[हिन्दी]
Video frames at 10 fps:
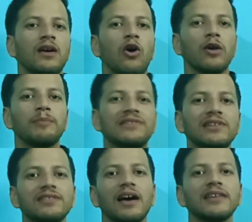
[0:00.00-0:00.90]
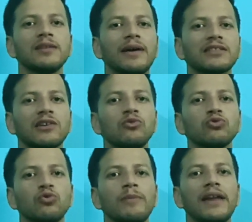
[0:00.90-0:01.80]
और पिछली साल की बात करूं
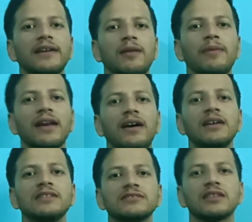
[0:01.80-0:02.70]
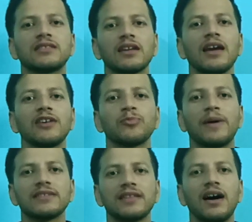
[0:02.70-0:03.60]
तो मेरिट हमारा सत्तर के
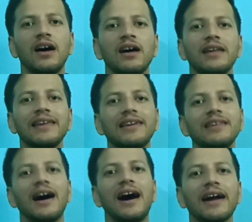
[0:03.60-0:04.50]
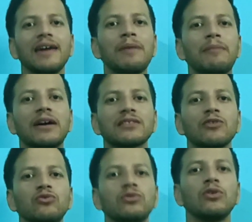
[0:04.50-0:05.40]
आसपास था लेकिन आगे मैं बात
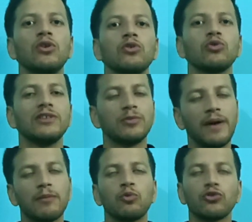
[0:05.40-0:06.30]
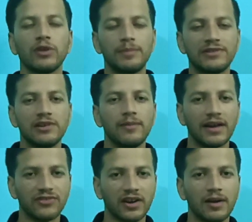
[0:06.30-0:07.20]
करूं तो इस बार पोस्टें पिछली
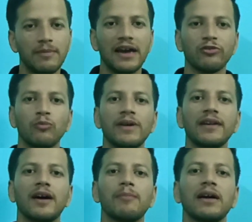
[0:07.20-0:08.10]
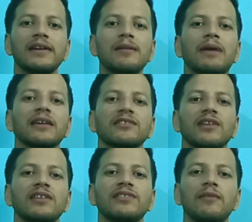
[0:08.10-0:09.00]
बार से कम है तो मेरिट आपका ये मान के
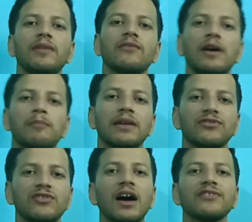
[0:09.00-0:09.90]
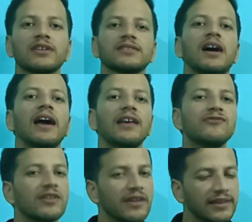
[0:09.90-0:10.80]
चले 75 प्लस जा सकता है
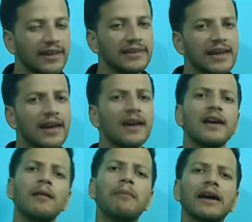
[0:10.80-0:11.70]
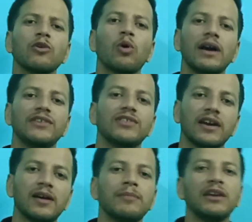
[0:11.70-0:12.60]
जनरल के लिए बाकियों का इससे
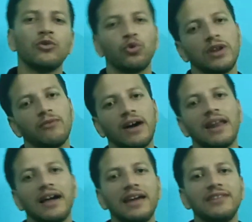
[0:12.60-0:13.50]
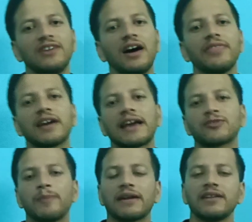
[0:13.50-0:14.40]
कम ही होने वाला है जहां तक
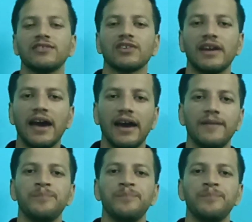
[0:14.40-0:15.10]
एक्सपेक्टेशन है